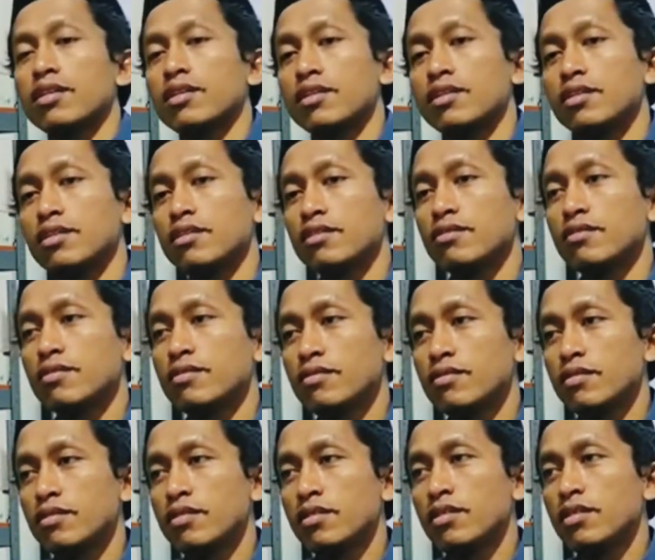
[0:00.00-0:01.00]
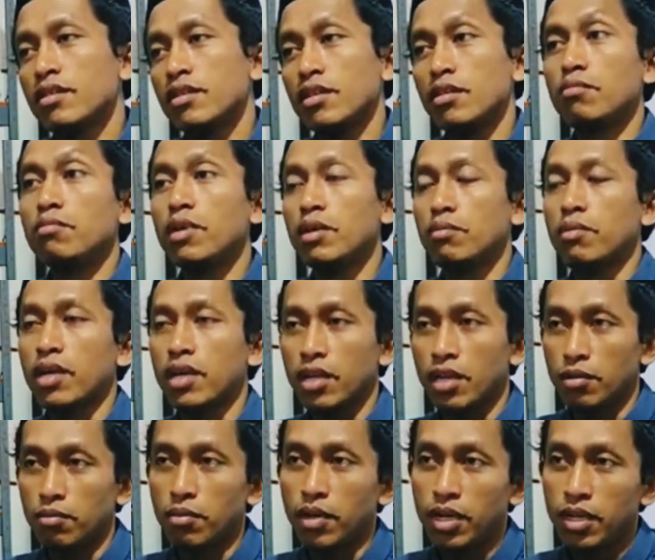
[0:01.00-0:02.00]
itu himmah makin
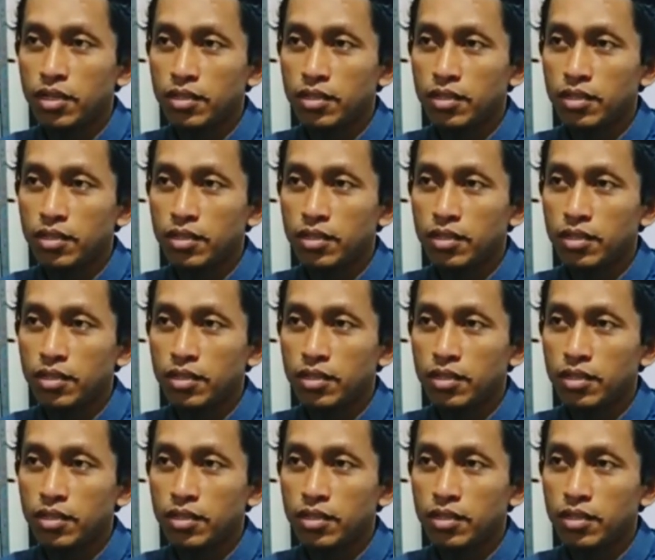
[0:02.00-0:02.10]
lemah